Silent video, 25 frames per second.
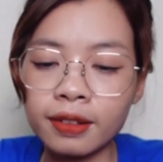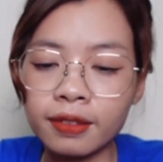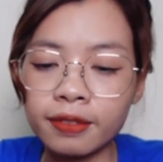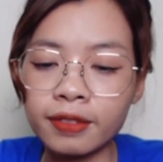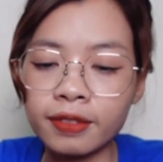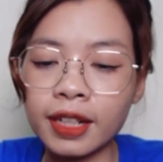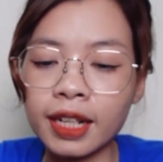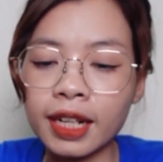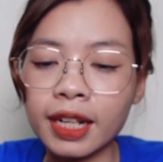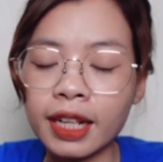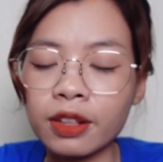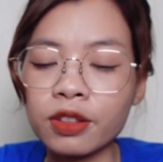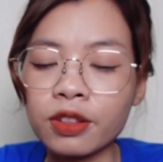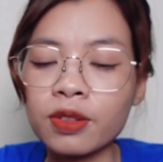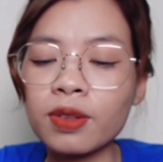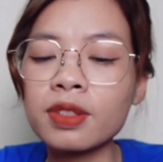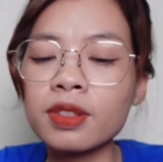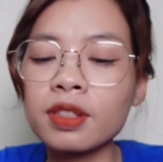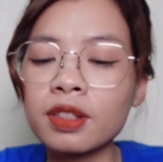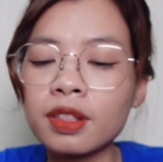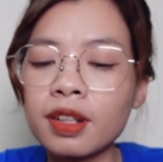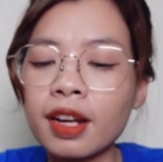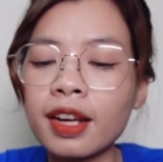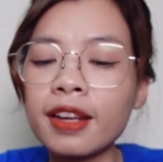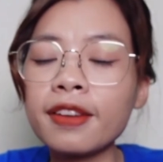Và kéo
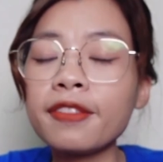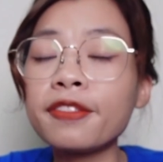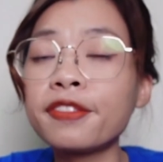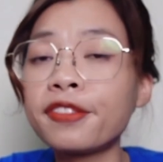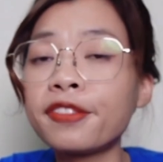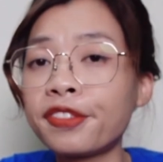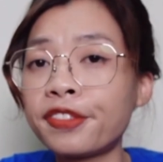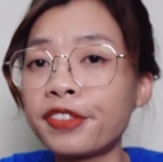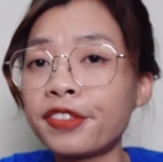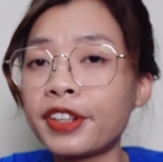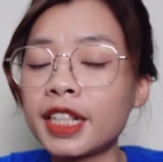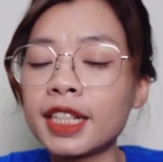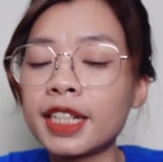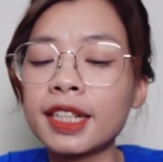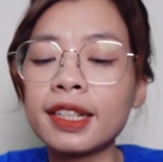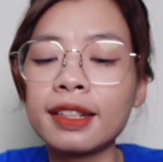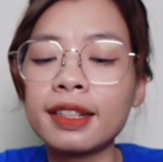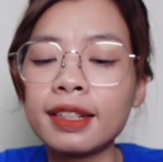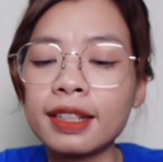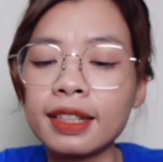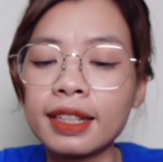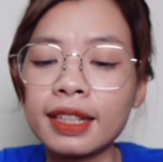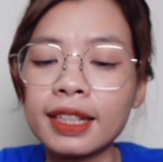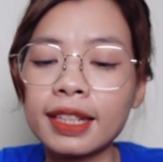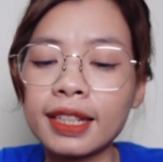xuống dưới
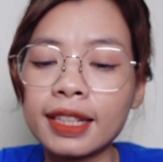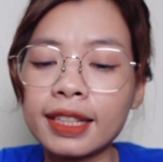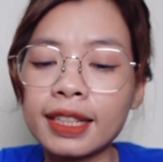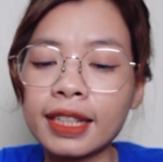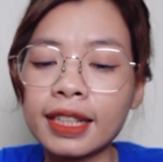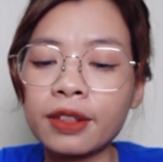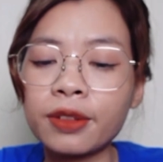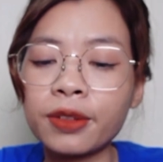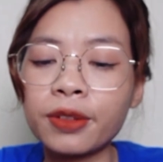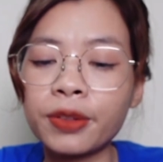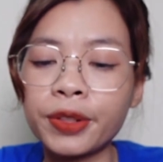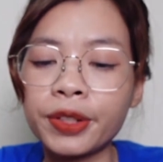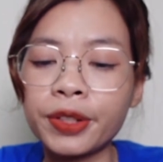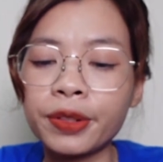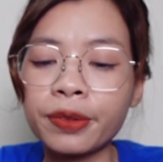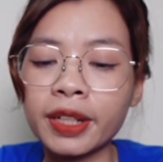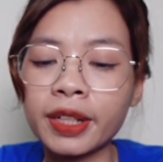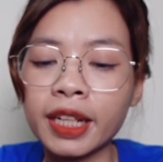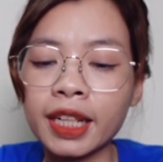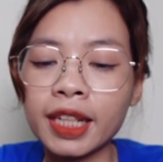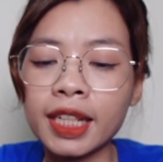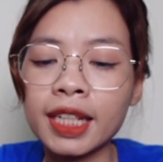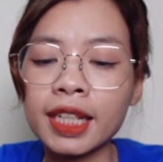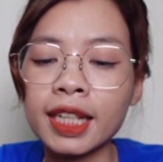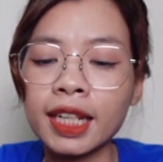phần thay đổi lúc
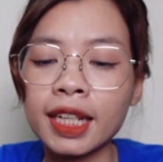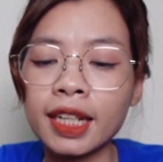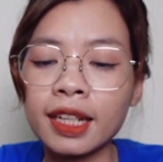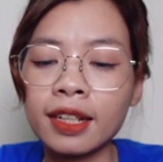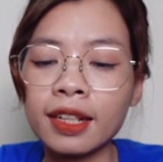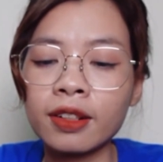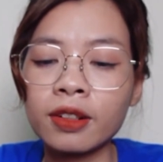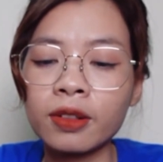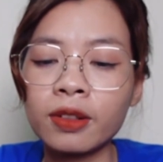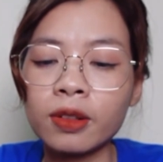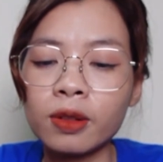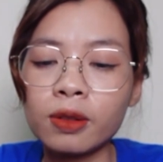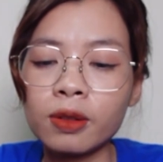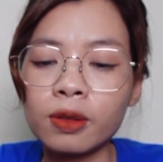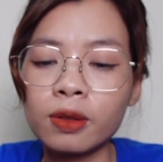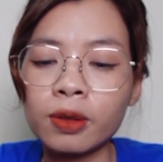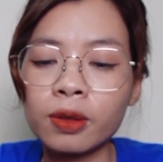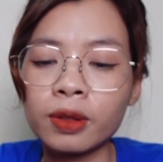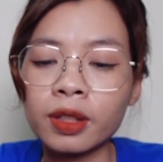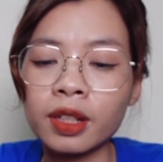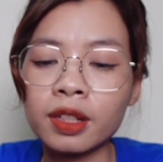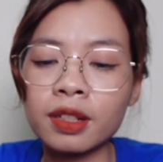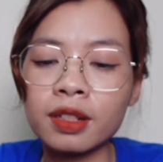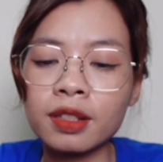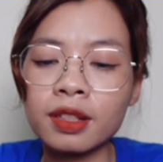nãy của
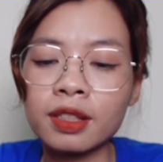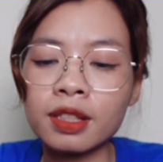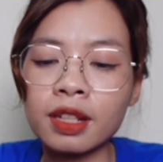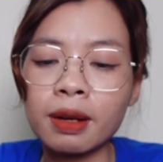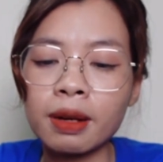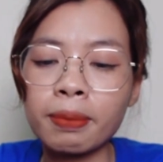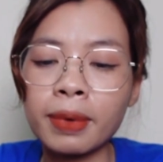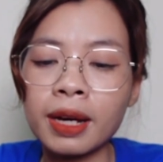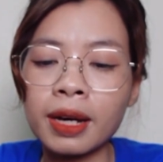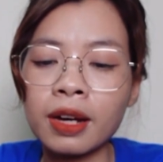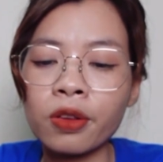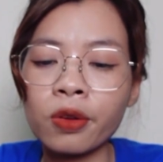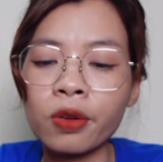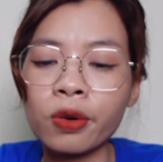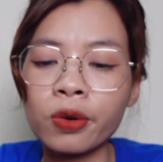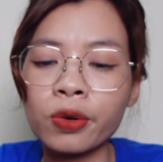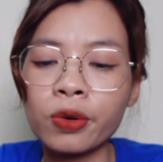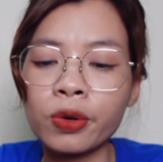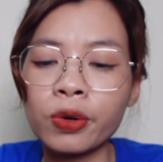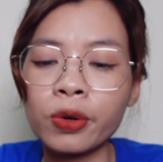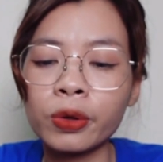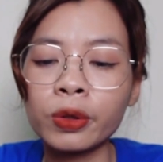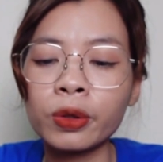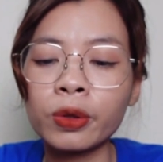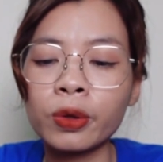
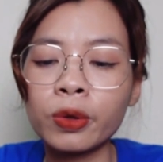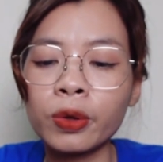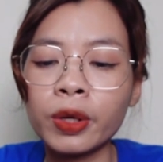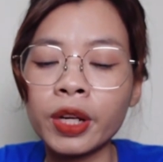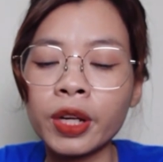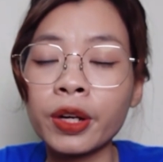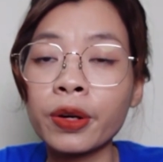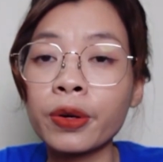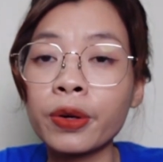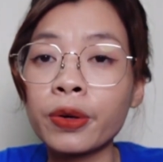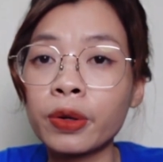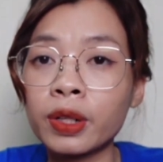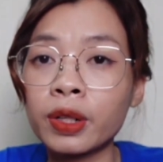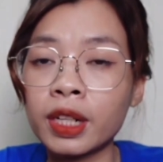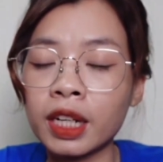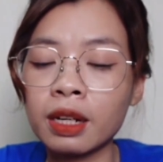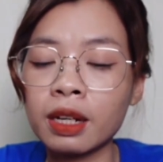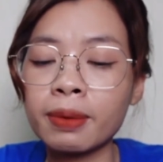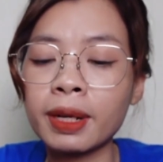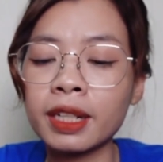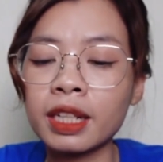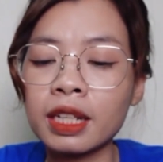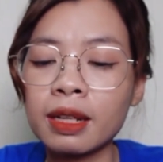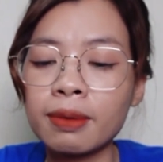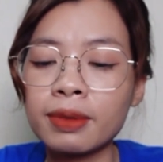Okakusamayou nohenko này,
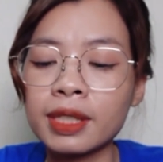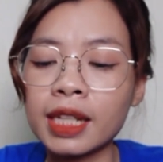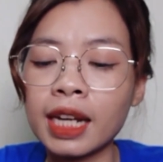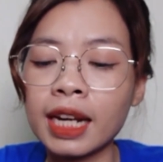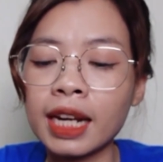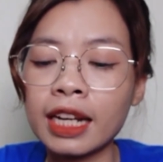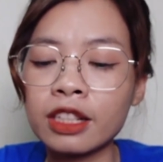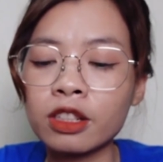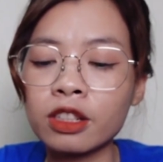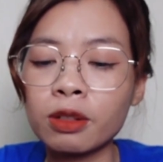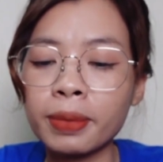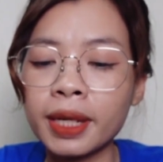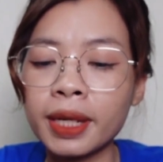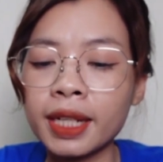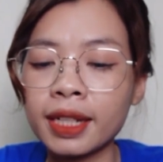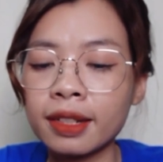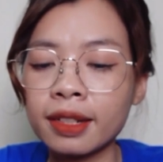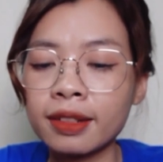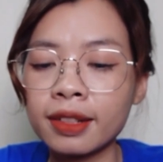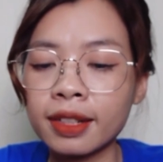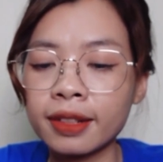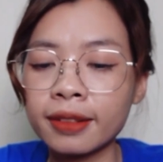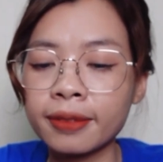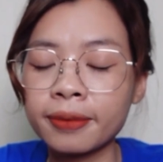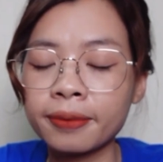các bạn kiểm tra lại cho mình là
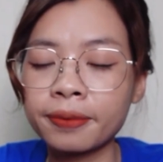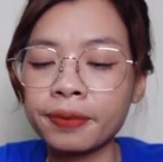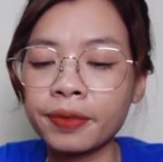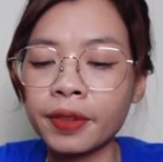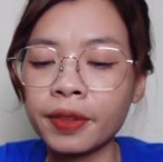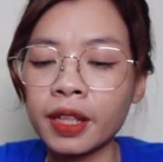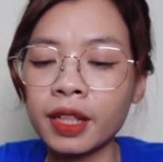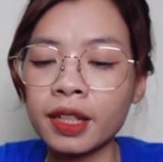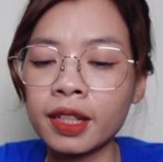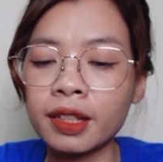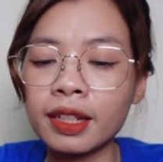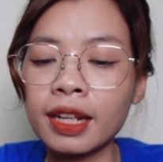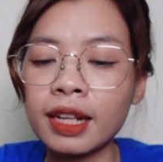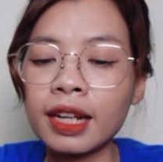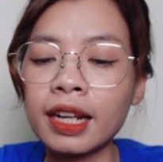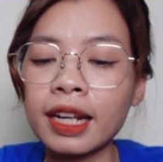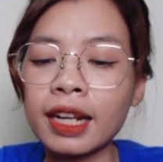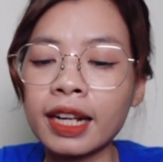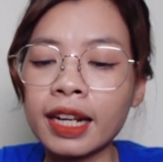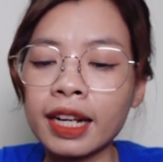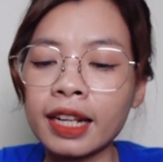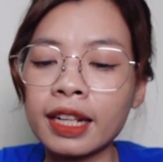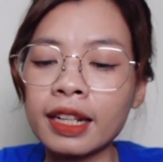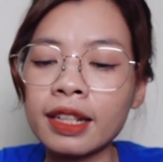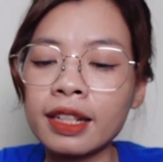được. Đây
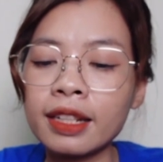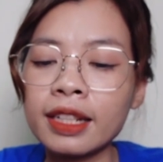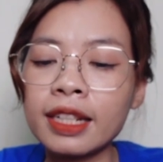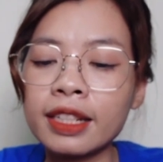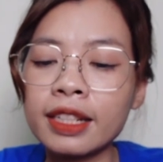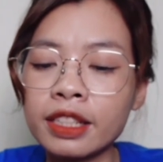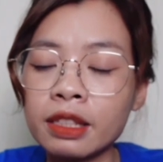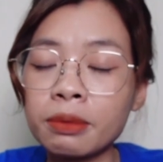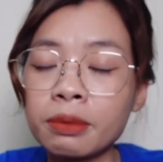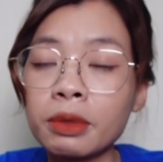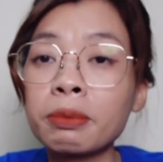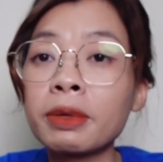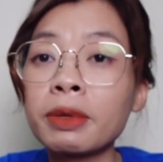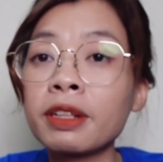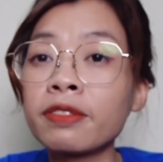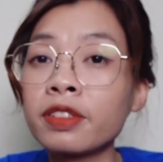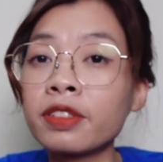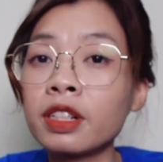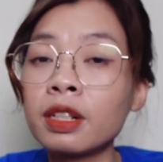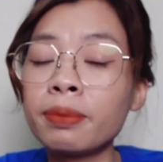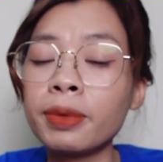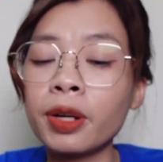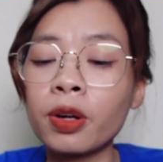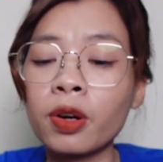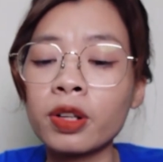là cái địa chỉ mà mình
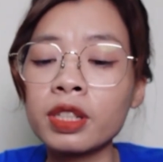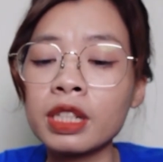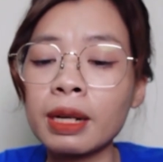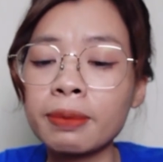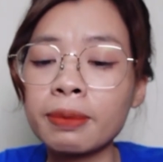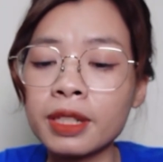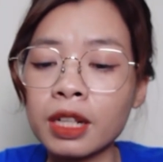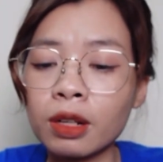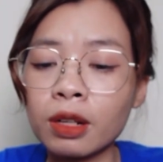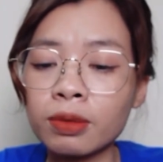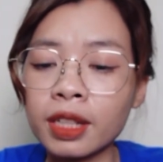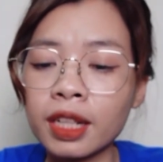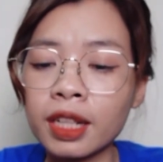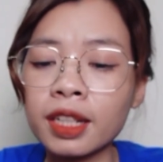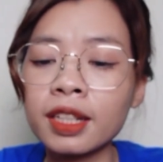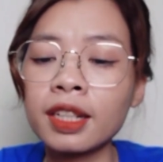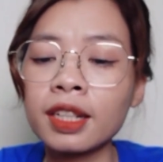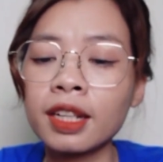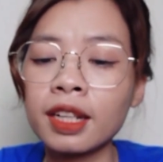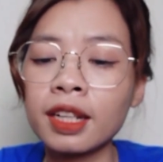vừa mới có nhập xong nhá.